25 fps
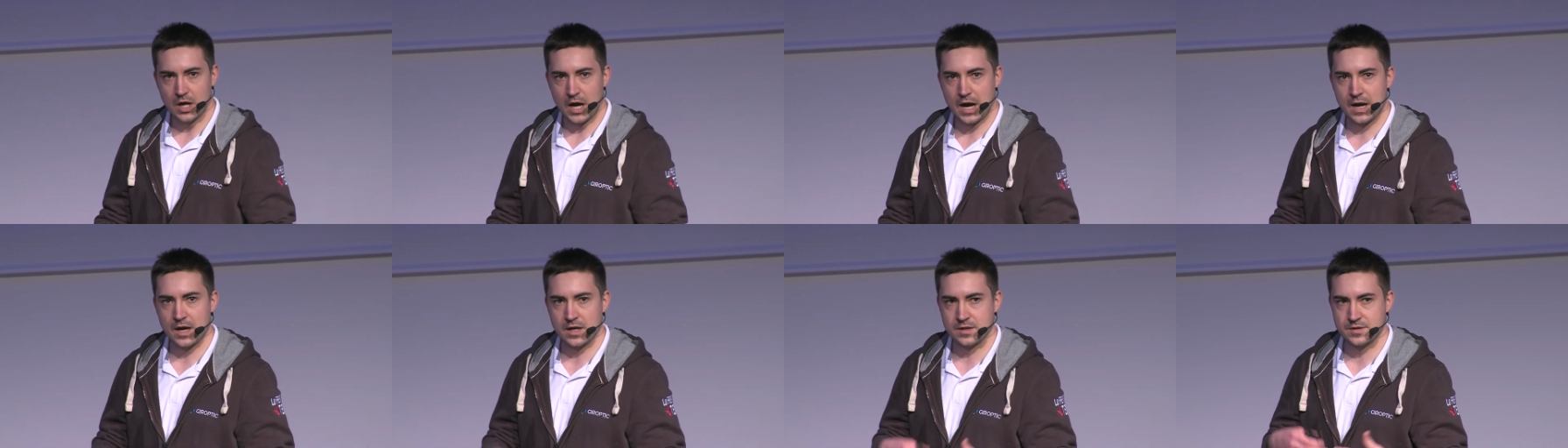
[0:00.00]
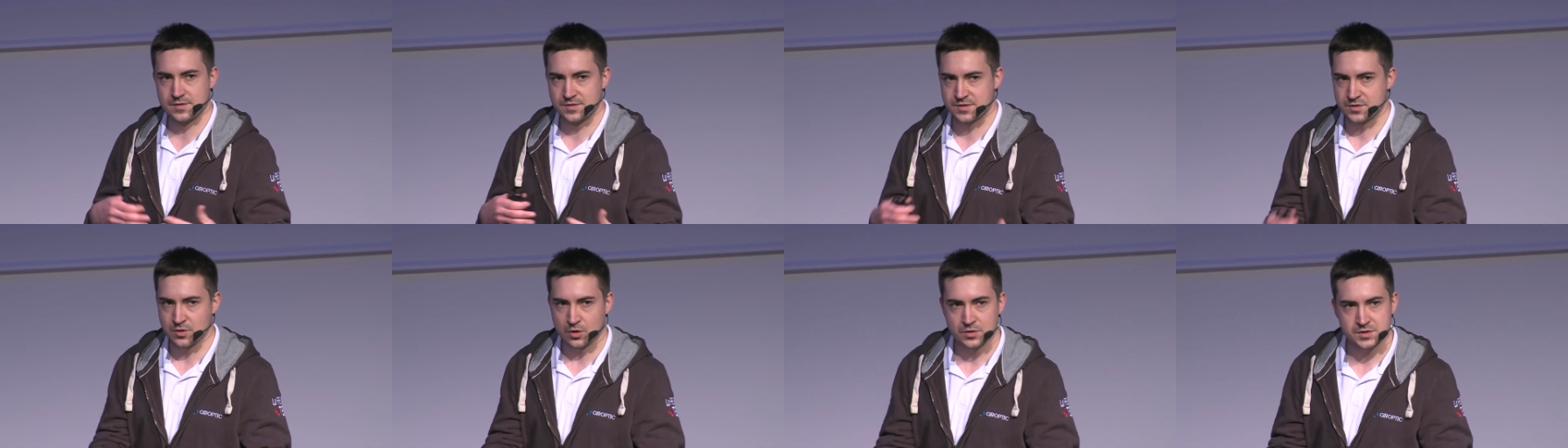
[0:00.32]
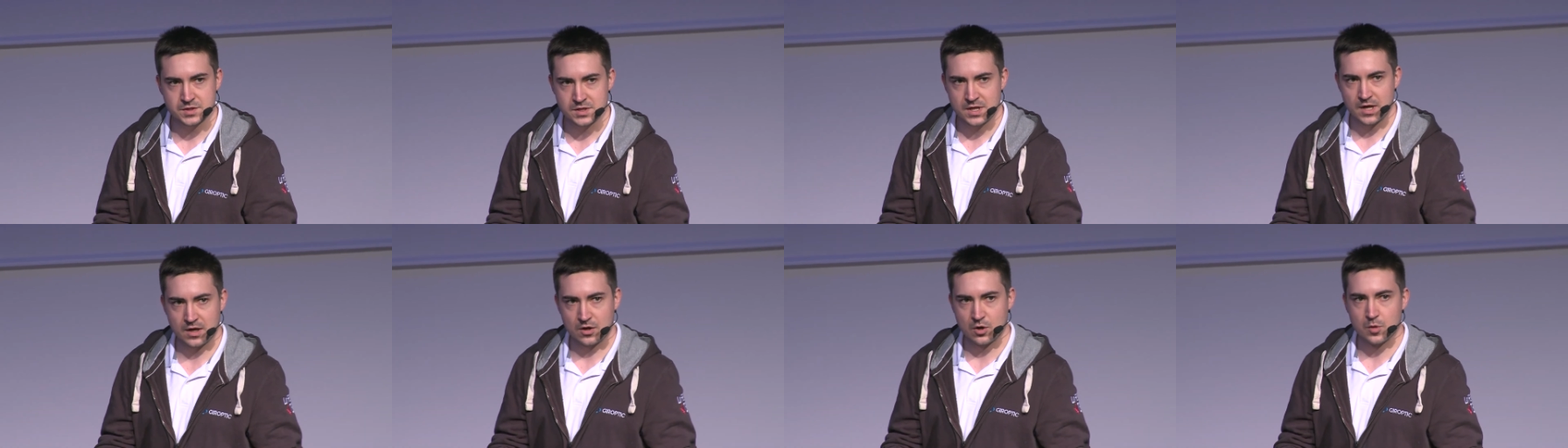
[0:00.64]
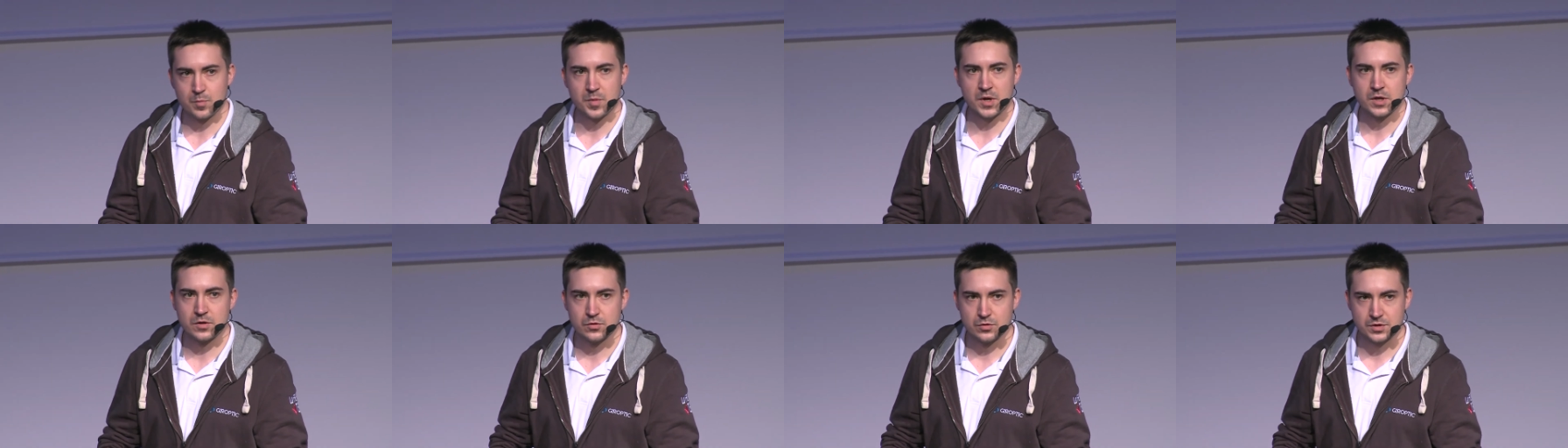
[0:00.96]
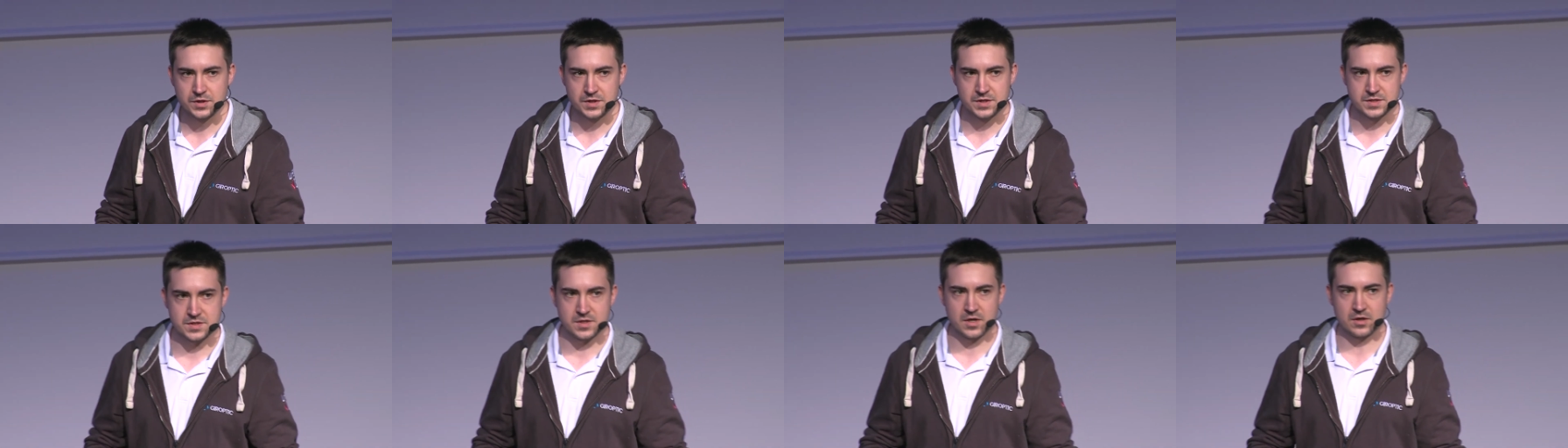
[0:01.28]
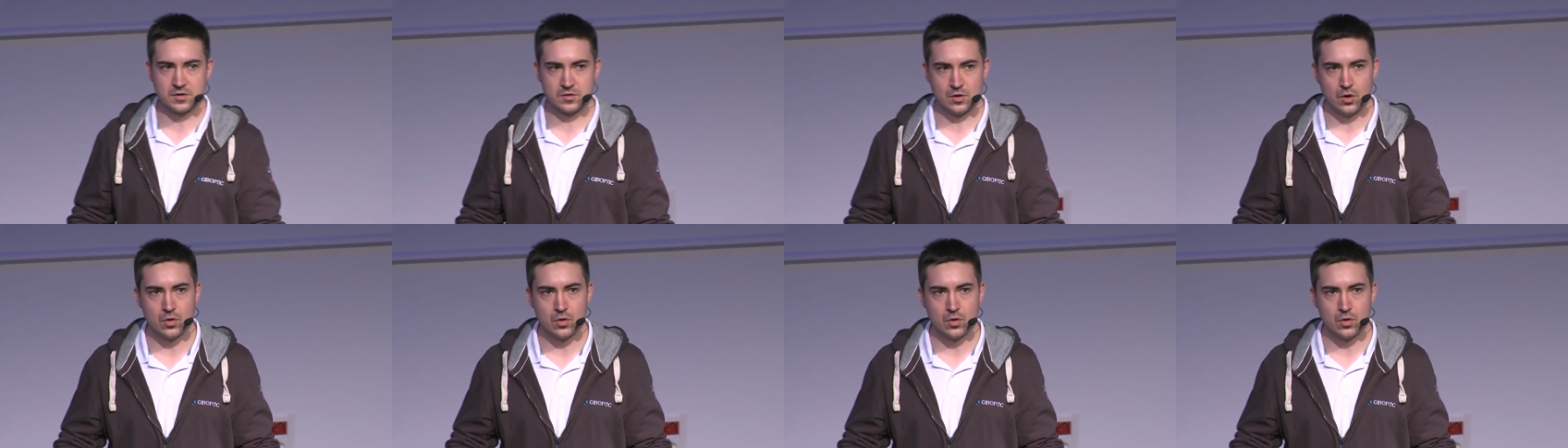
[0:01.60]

à la sortie de la campagne de Kickstarter,